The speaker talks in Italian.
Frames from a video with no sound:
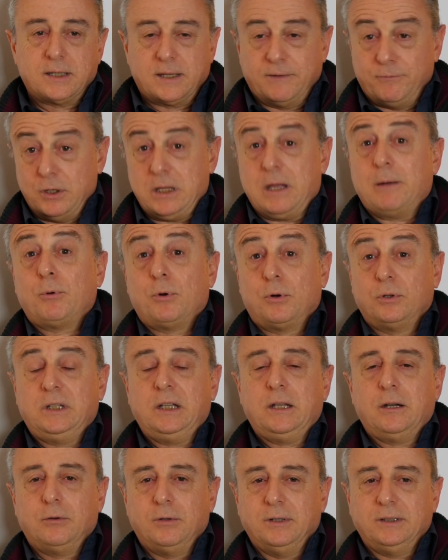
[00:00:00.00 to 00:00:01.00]
se vogliamo
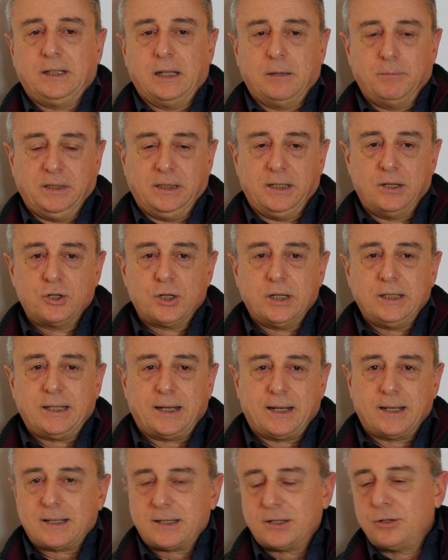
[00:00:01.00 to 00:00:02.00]
dirlo in termini
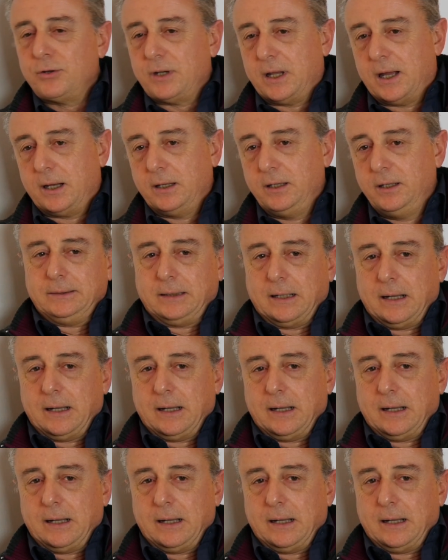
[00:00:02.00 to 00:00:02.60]
generazionali,